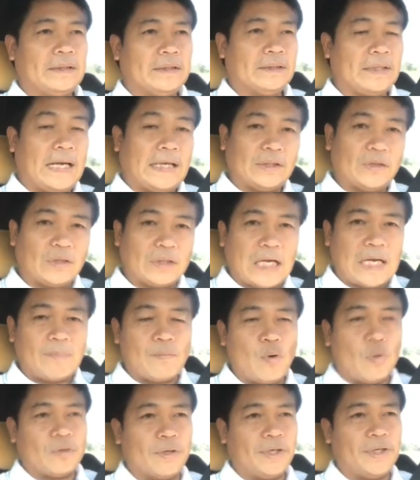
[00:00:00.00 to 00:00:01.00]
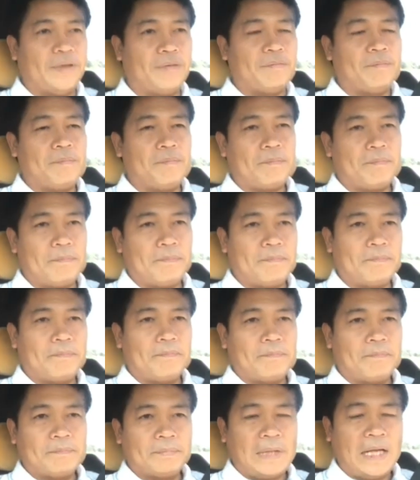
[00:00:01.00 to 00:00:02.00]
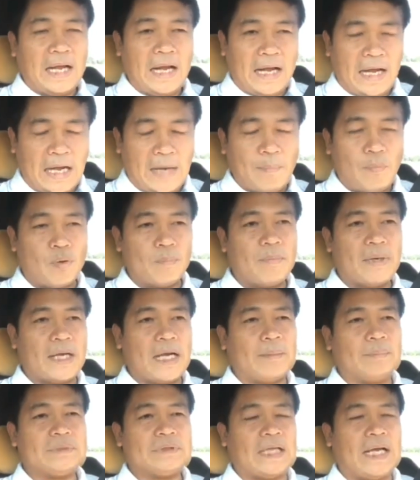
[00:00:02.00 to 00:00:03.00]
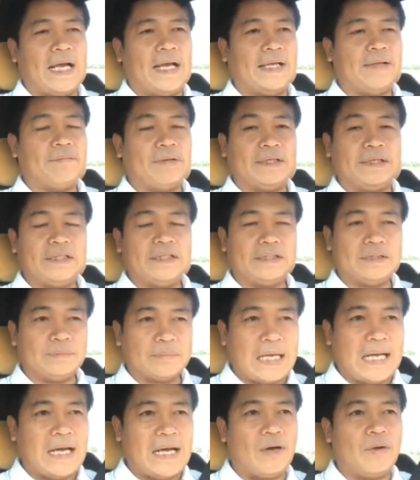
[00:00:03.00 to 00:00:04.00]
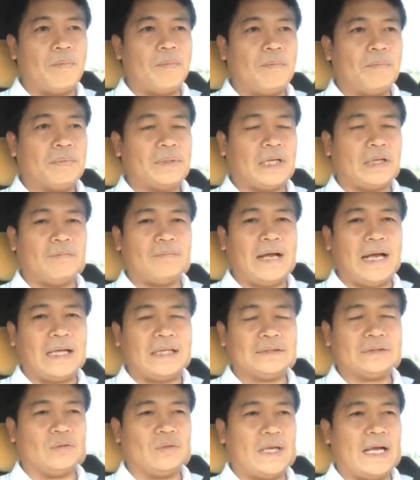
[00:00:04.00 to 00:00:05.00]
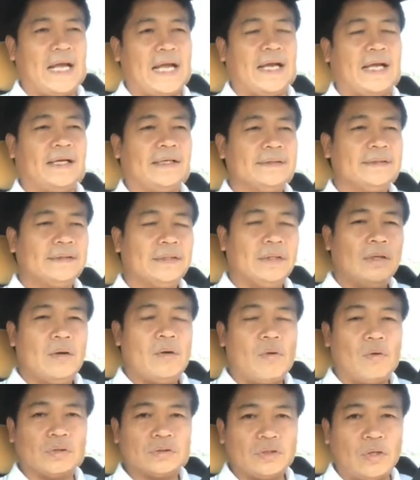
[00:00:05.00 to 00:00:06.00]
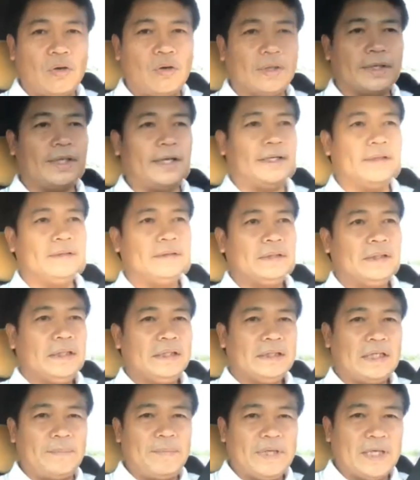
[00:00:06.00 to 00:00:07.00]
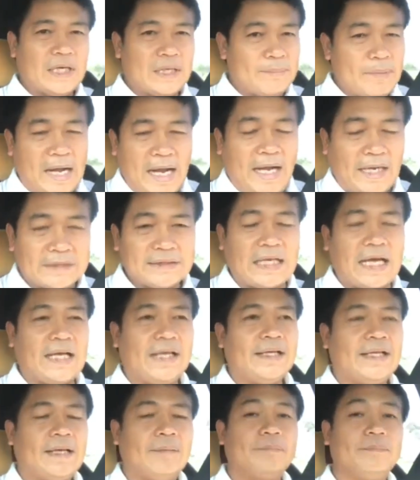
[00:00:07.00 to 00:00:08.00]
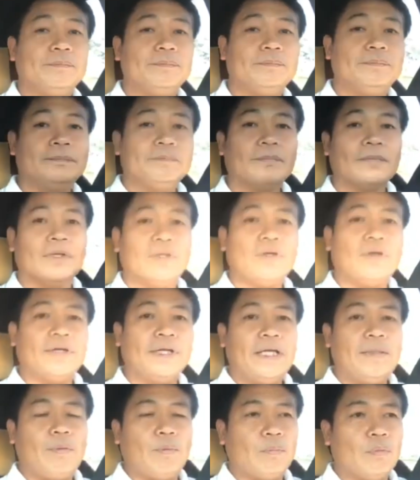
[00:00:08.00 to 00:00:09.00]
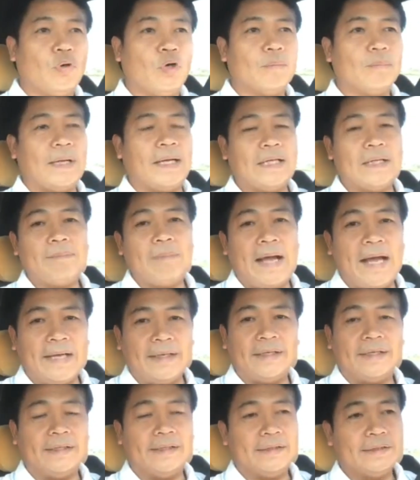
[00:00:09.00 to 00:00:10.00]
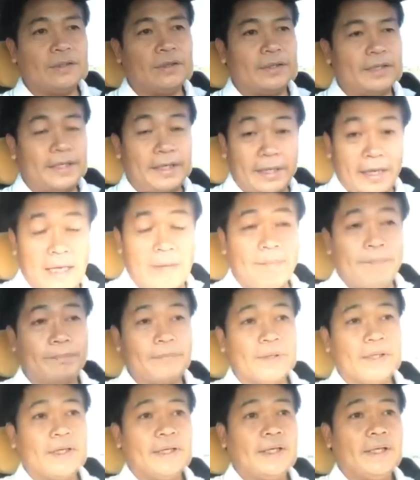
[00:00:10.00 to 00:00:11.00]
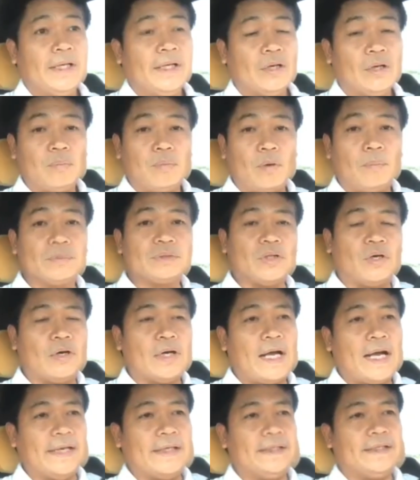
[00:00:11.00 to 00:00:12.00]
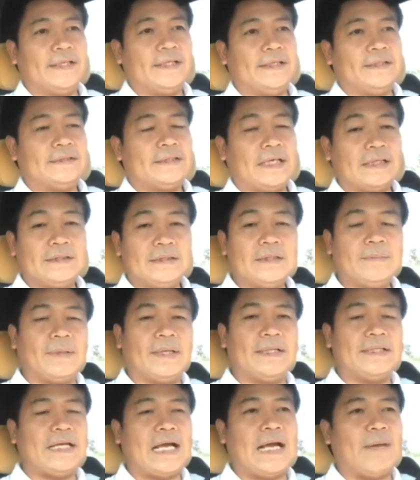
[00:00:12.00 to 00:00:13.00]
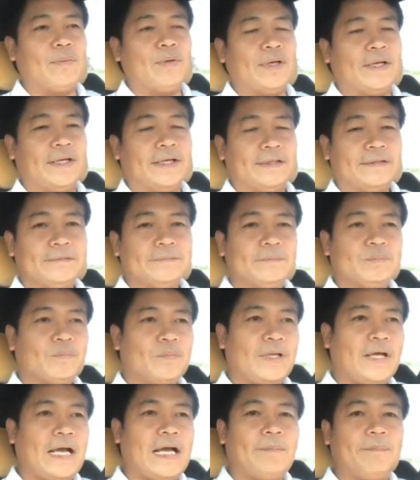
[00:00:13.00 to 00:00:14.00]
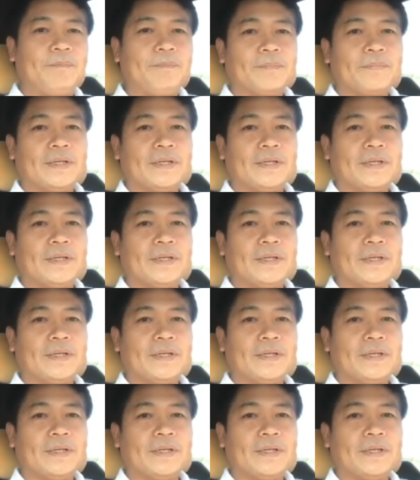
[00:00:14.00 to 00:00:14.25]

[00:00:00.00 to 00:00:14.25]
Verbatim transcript: จราจรทางบกเนี่ยถ้าหากผลบังคับใช้วันที่สิบเก้าธันวาคมสองห้าหกสองเนี่ยจะมีเงินมหาศาลเลยครับตอนนี้ผมโดนมาที่บ้านเนี่ยตอนนี้นะครับรถผมสองคันเนี่ยใช้ชื่อภรรยาหมดเลยนะครับ